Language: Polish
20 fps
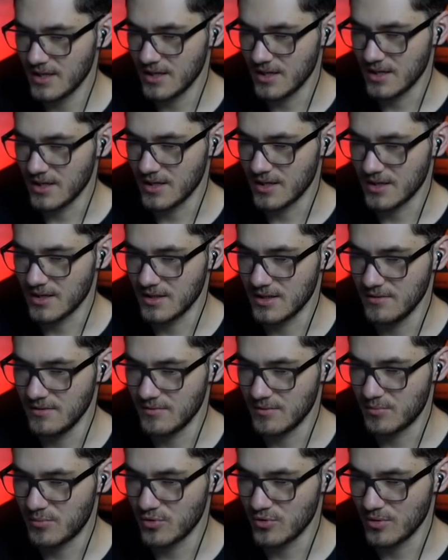e, i
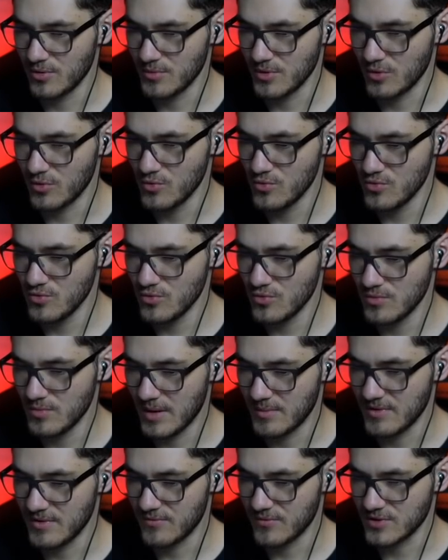wyplują mi... Uuu,
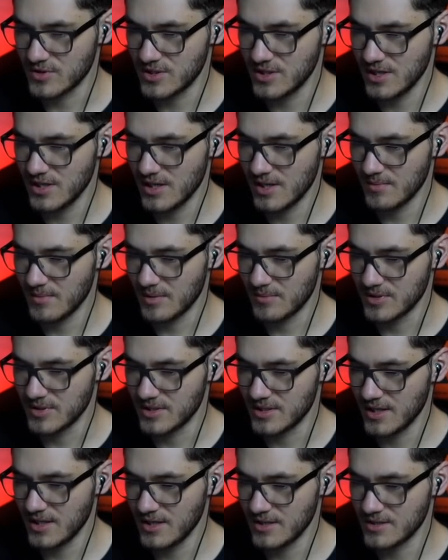mamy fosile, mamy
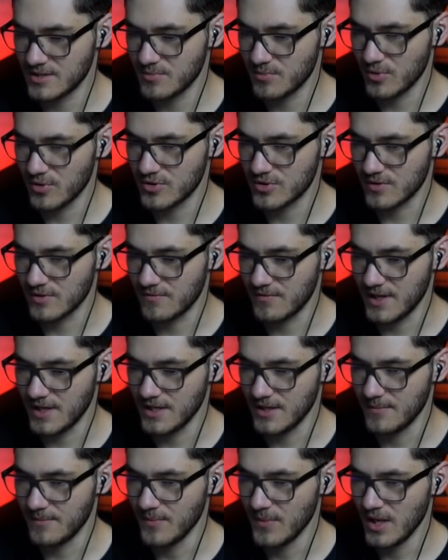te, spoczko,
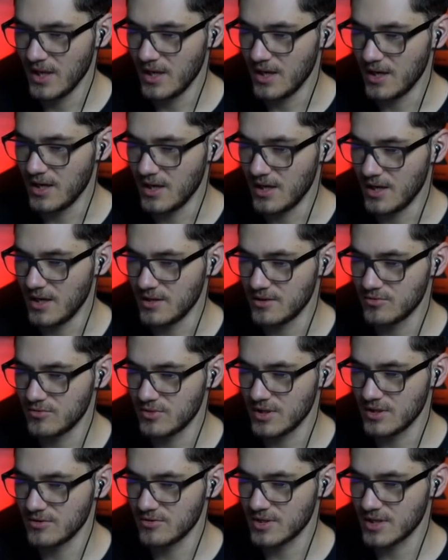fajnie.
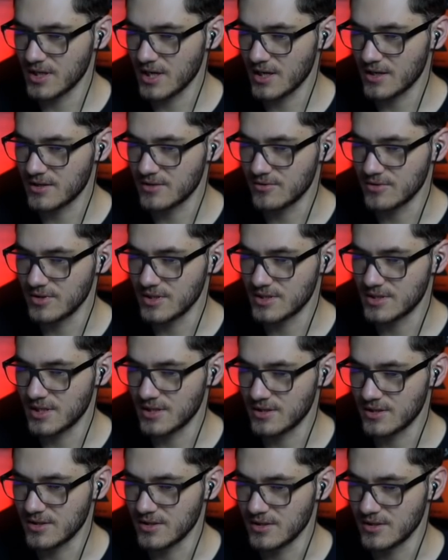tutaj no tak jak no
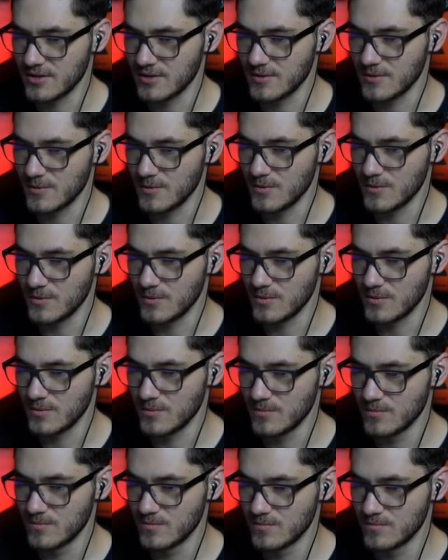niestety...
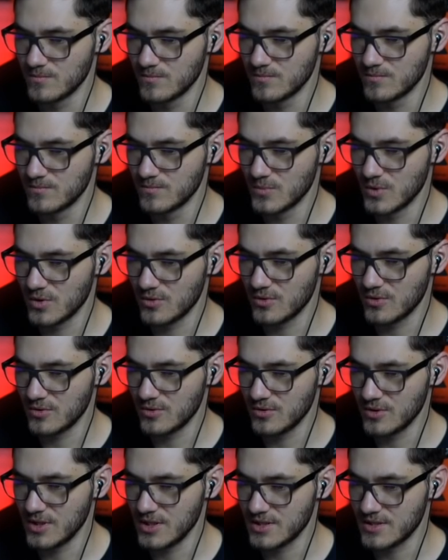Y, no, no,
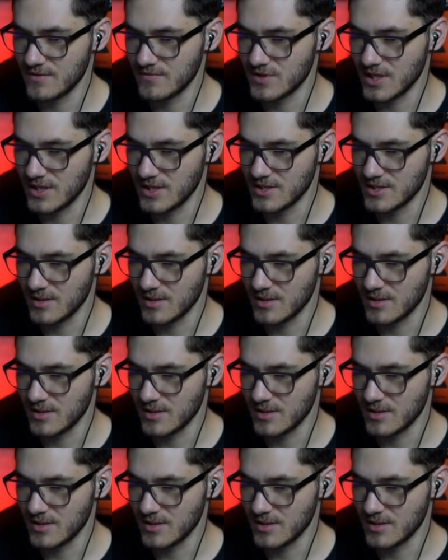no, nie jestem w stanie